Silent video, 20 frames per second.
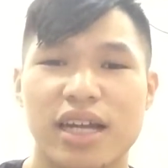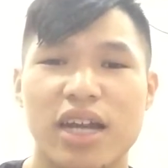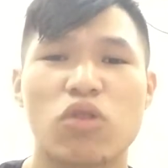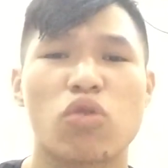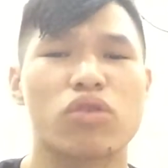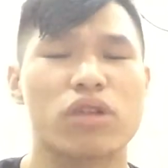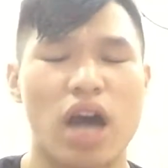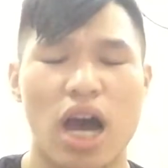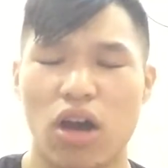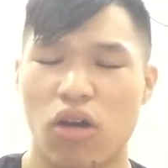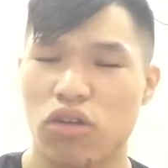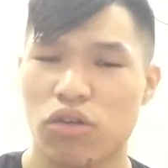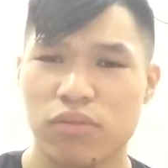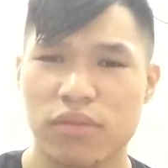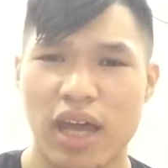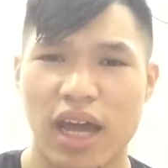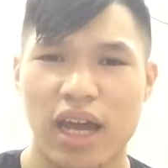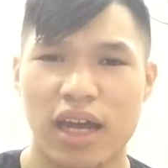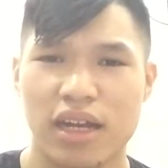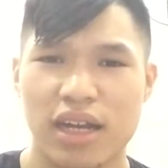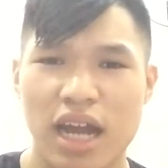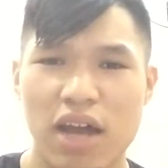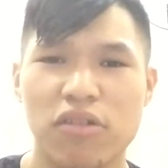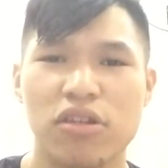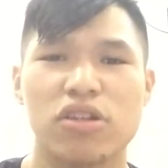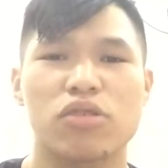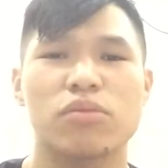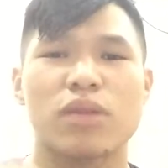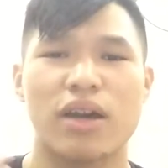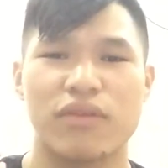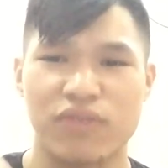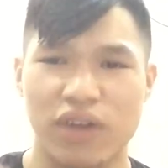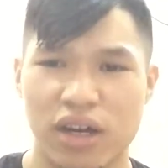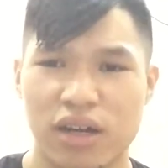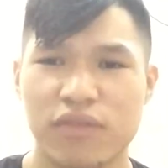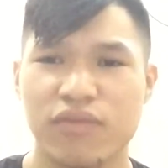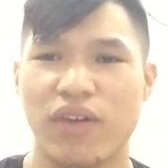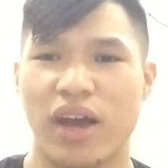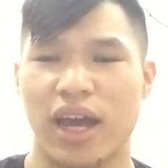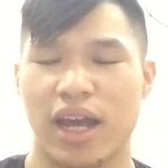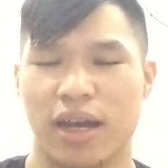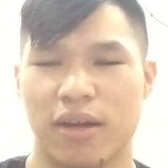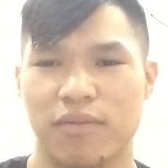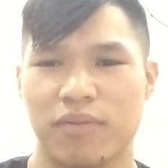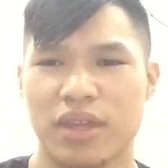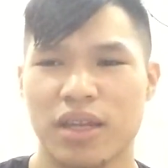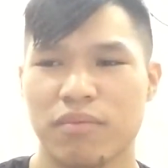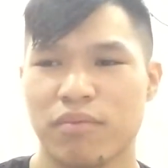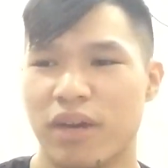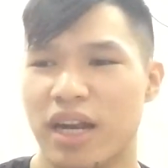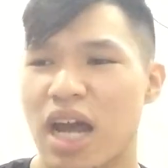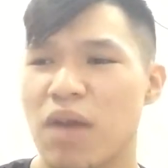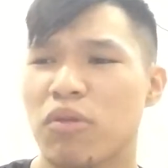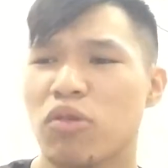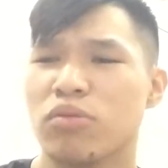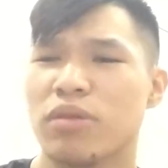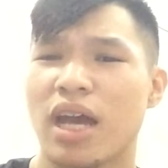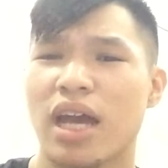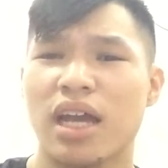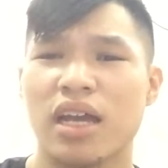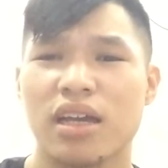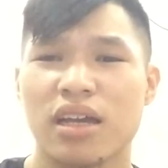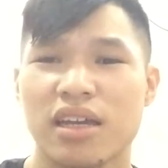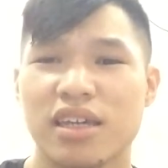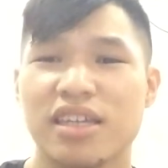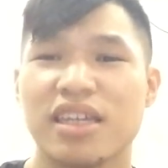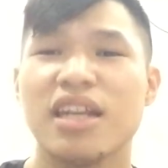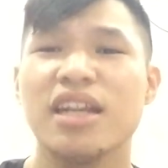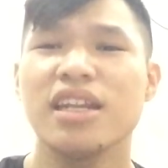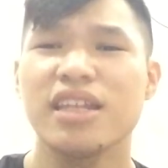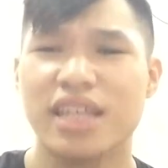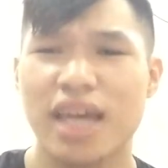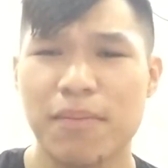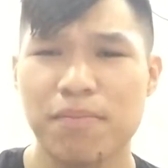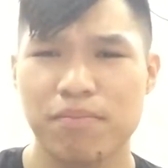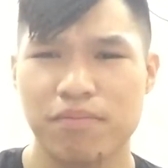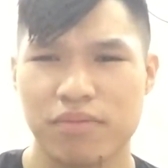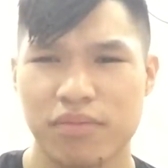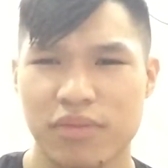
cuộc đời của chúng ta nếu như chúng ta vững vàng. Mà nếu mà chúng ta dính chấp